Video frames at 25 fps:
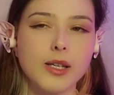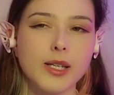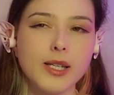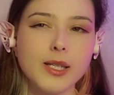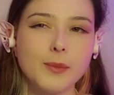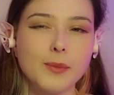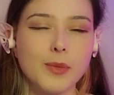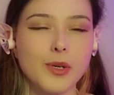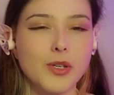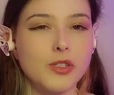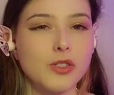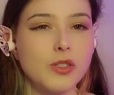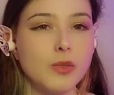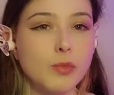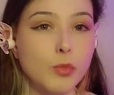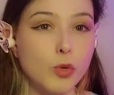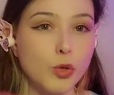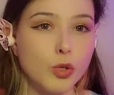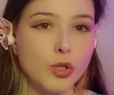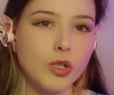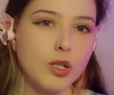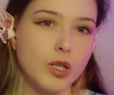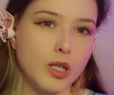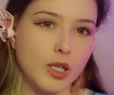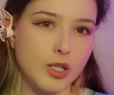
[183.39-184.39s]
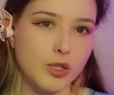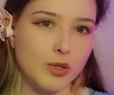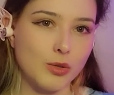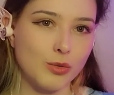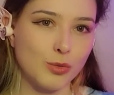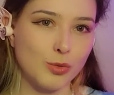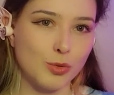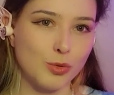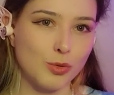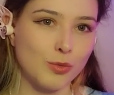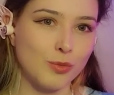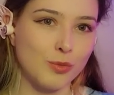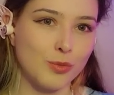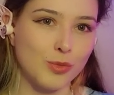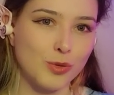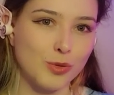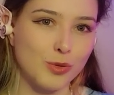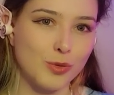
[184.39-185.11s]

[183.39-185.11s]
İlk başta Monika için düşünmüştü